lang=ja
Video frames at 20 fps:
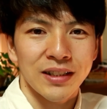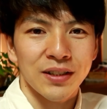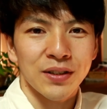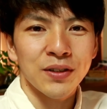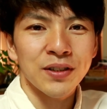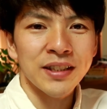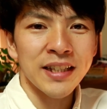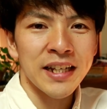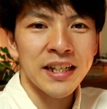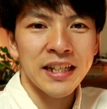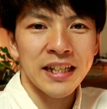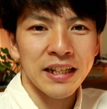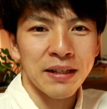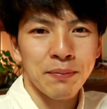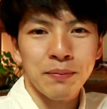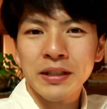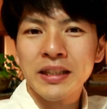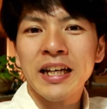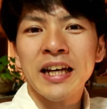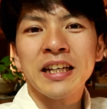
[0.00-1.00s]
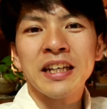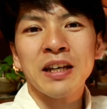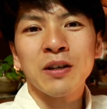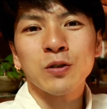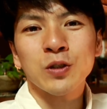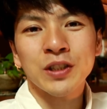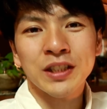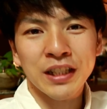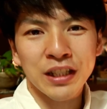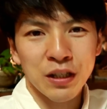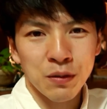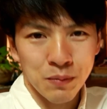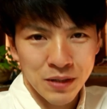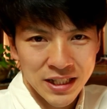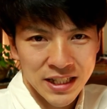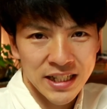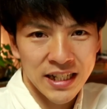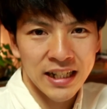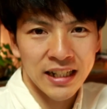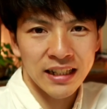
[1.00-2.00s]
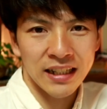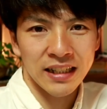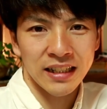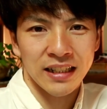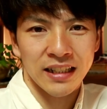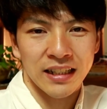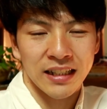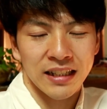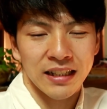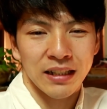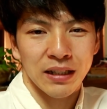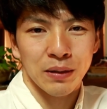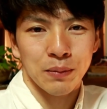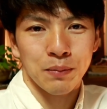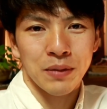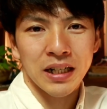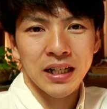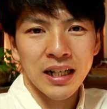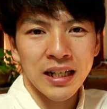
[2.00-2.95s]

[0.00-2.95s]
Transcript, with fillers: その際に体験をしてきました。